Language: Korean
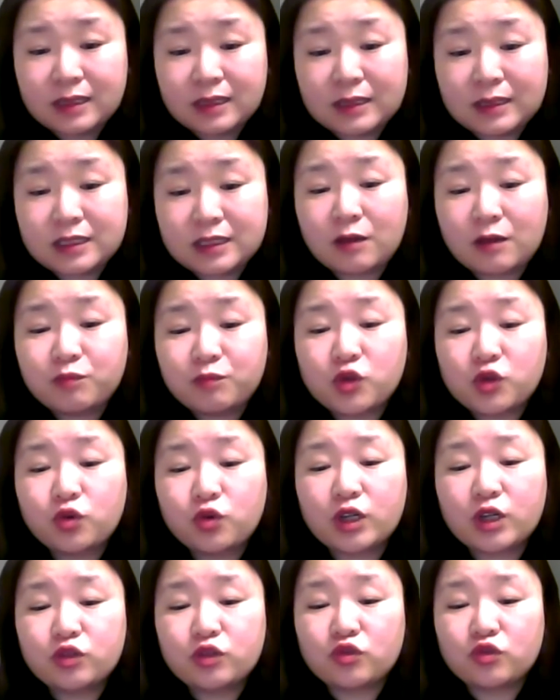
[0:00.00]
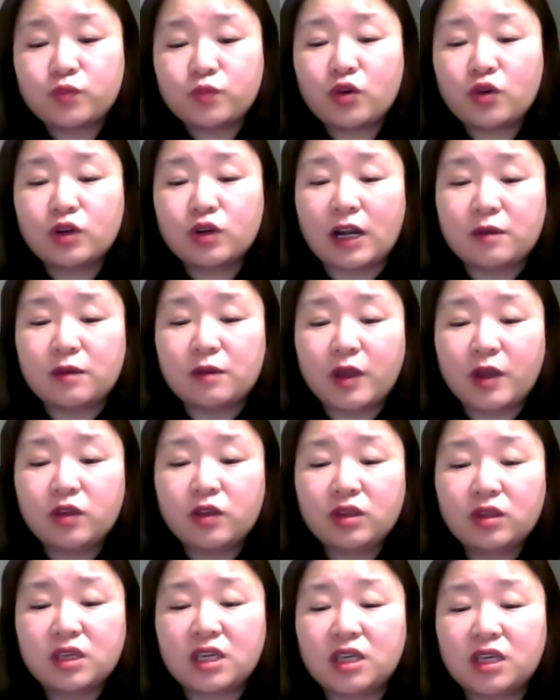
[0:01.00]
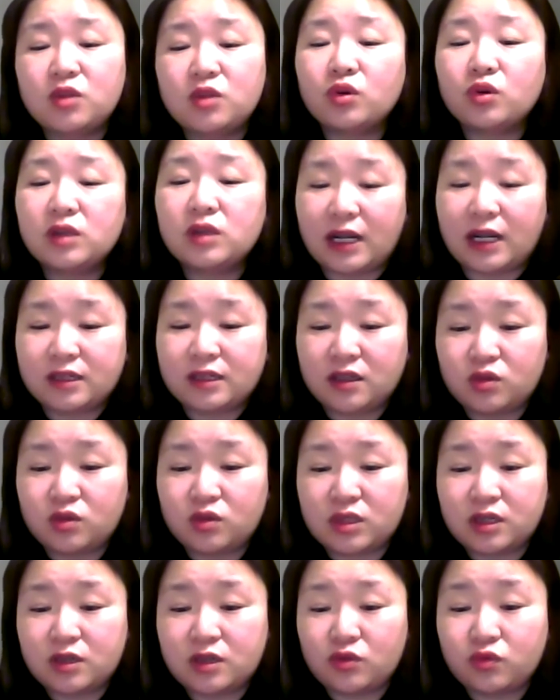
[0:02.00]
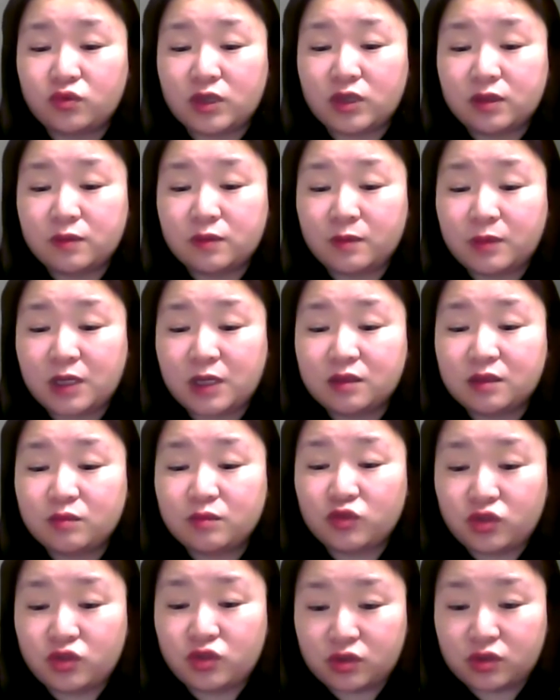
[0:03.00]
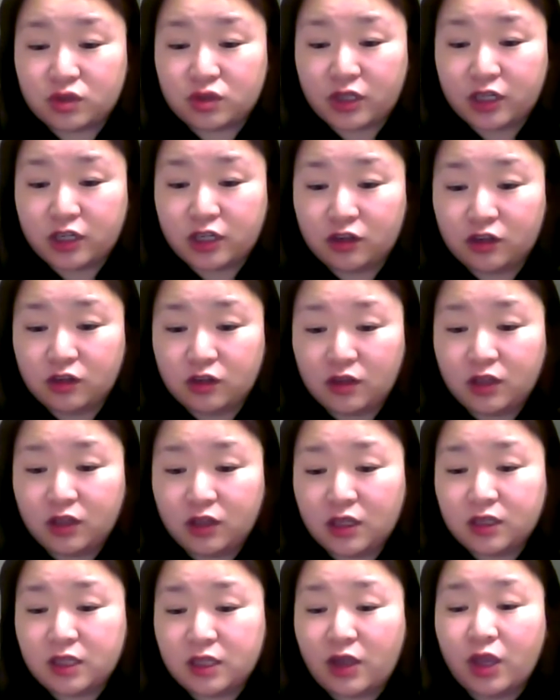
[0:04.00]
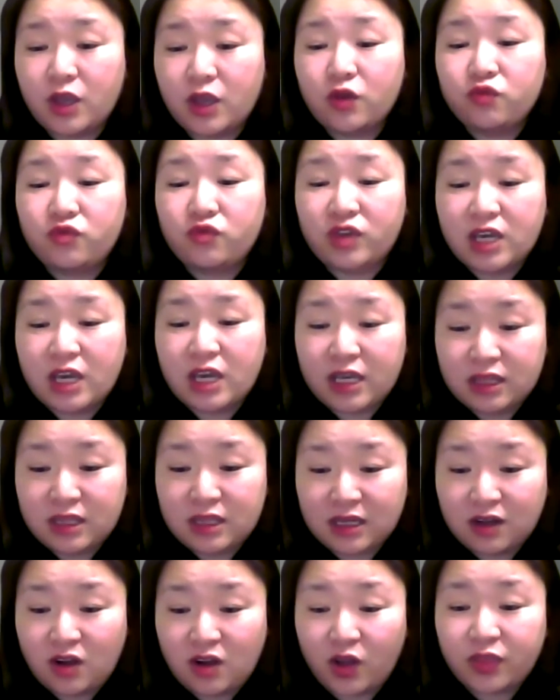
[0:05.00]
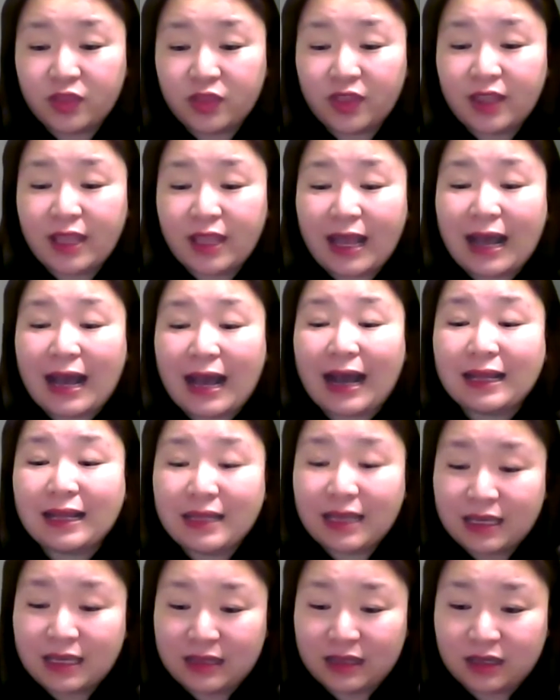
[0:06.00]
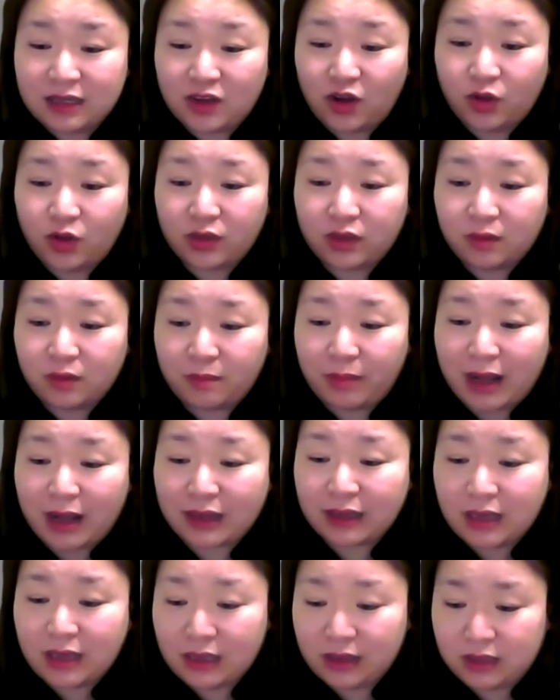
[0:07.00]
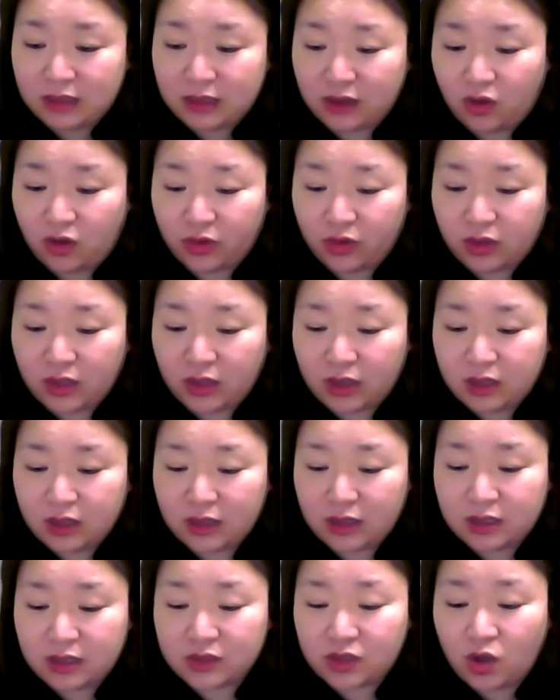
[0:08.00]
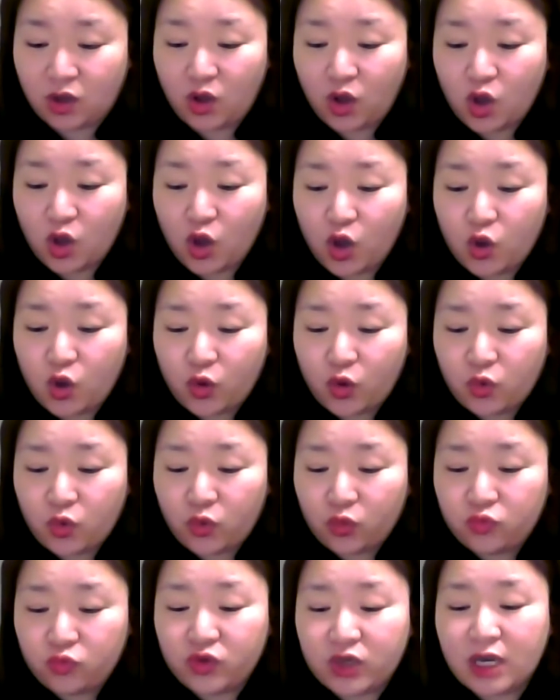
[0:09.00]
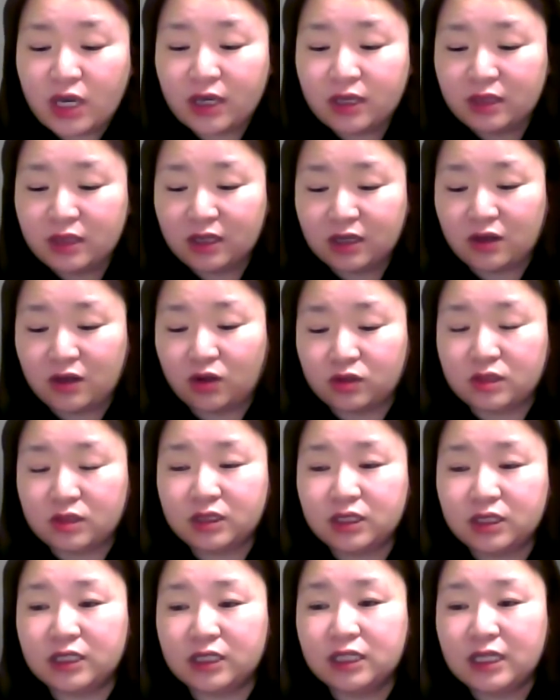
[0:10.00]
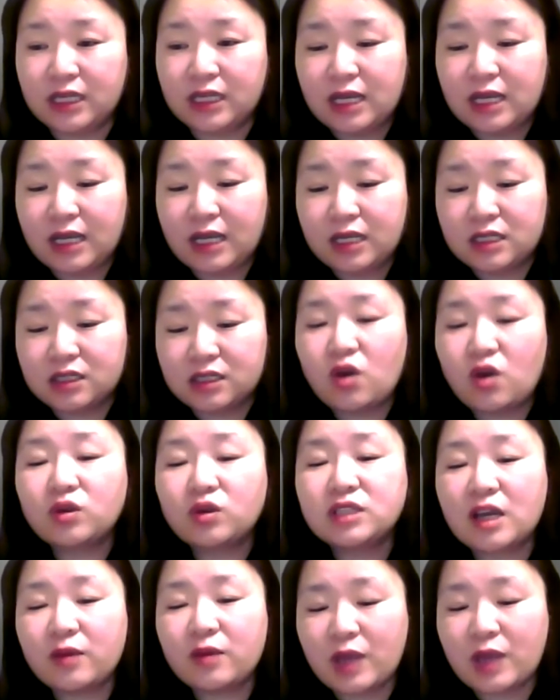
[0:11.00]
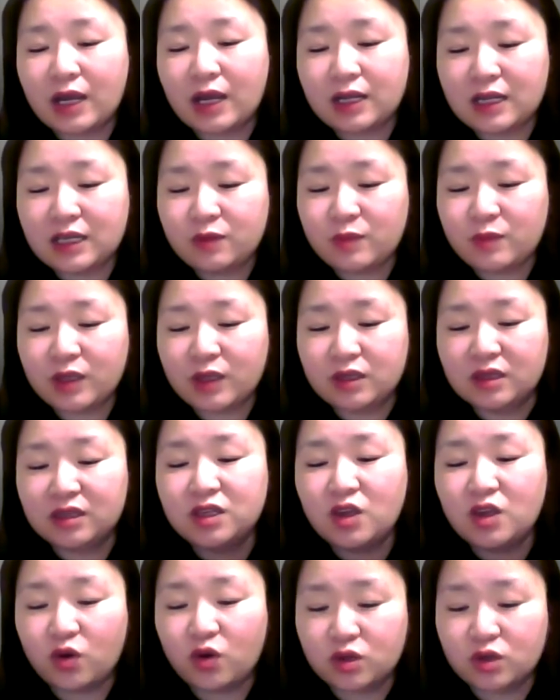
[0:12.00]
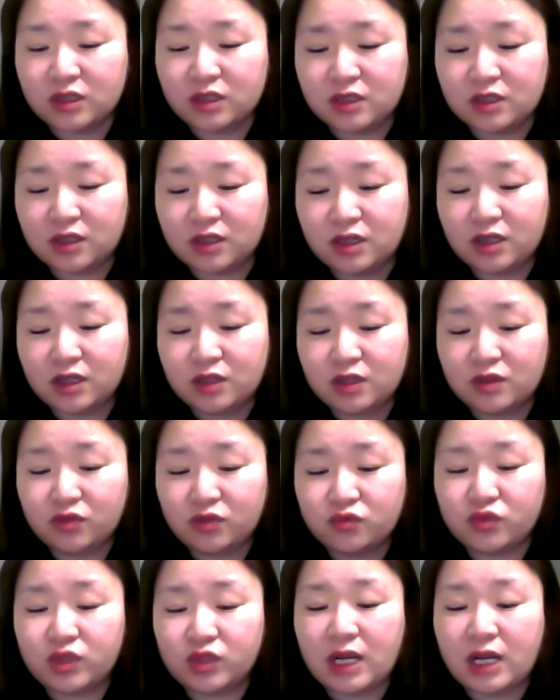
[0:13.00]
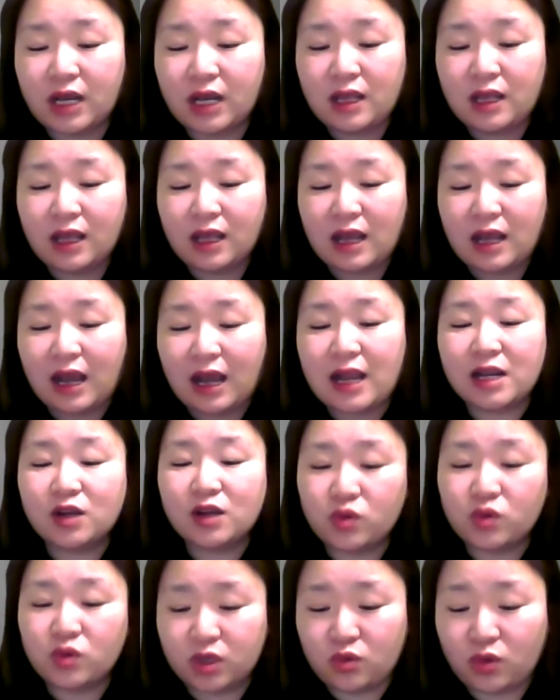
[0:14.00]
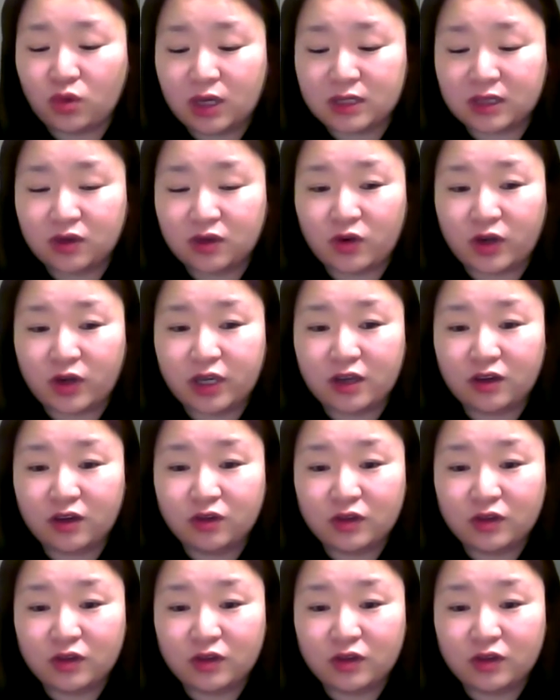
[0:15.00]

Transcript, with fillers: 삼 초월의 축복을 알면 기도를 아는 것이라고 말씀 주셨어요. 네, 위에 있는 것, 안에 있는 것, 밖에 있는 것. 그래서 위에 있는 것은 성삼위 하나님의 능력을 우리가 알고 기도하는 거예요.